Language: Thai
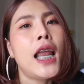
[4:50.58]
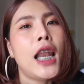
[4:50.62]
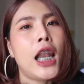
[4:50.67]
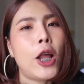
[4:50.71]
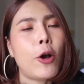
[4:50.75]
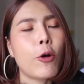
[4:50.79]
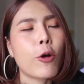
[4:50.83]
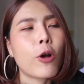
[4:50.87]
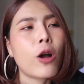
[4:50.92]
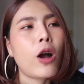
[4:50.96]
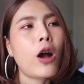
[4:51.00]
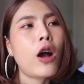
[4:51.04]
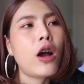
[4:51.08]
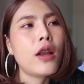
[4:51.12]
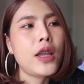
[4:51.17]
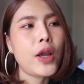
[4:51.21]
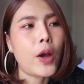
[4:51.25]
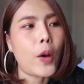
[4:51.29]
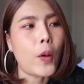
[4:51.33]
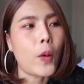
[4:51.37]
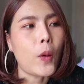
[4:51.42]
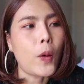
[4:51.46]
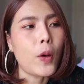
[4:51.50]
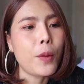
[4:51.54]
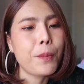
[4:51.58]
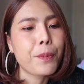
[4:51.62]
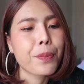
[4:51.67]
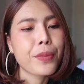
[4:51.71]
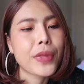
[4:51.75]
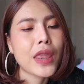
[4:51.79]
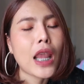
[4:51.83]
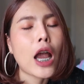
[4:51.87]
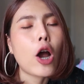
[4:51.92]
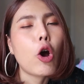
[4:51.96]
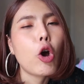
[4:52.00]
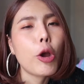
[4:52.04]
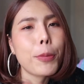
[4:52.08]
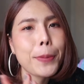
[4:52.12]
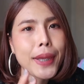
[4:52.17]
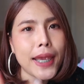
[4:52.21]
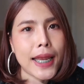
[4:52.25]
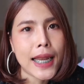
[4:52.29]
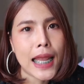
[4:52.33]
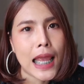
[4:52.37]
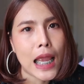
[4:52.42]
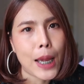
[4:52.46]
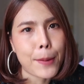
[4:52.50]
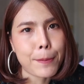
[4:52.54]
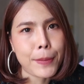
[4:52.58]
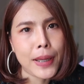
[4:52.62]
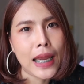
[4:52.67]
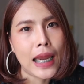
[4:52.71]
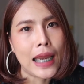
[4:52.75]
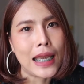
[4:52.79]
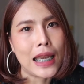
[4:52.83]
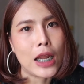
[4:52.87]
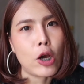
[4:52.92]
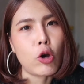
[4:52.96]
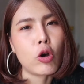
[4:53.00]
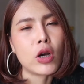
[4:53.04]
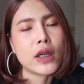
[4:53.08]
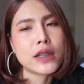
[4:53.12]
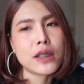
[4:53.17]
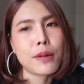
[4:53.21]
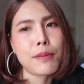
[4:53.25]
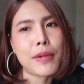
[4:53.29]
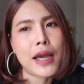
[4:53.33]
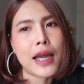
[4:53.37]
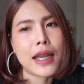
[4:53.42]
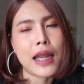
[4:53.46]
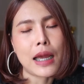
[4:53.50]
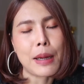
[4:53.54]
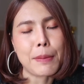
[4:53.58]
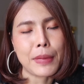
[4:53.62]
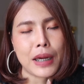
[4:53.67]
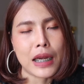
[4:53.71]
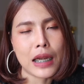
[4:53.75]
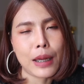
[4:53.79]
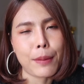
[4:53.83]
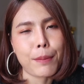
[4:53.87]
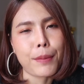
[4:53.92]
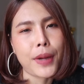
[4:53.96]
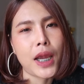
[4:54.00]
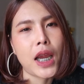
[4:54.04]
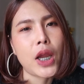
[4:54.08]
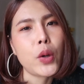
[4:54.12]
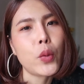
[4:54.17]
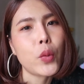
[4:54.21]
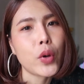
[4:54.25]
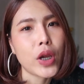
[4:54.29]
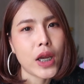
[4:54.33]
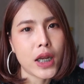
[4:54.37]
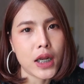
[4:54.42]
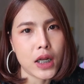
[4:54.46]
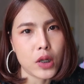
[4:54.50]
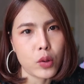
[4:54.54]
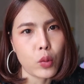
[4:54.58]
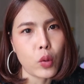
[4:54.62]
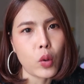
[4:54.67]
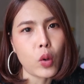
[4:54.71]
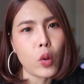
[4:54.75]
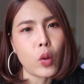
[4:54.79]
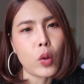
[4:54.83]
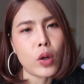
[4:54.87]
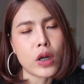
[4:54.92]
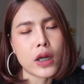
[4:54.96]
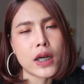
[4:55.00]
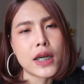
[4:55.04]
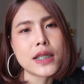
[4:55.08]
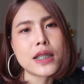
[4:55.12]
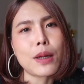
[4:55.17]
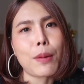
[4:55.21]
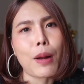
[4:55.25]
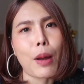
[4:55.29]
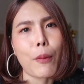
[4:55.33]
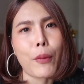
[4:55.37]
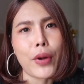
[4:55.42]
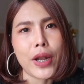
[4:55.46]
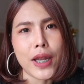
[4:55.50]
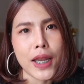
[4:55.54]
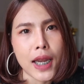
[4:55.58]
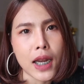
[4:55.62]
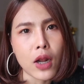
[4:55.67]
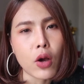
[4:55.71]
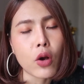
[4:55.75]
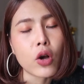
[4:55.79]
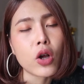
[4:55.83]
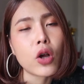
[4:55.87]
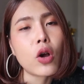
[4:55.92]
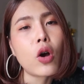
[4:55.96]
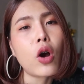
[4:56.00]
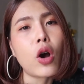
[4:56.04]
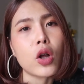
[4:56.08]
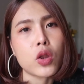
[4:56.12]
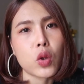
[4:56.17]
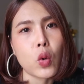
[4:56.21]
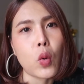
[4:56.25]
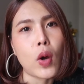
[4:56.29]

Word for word: แล้วก็เดี๋ยวถ้าออนมีอะไรอัปเดตนะออนก็จะมาทำคลิปให้ดูอีกนะทุกคนก็สำหรับวันนี้นะออนก็ขอ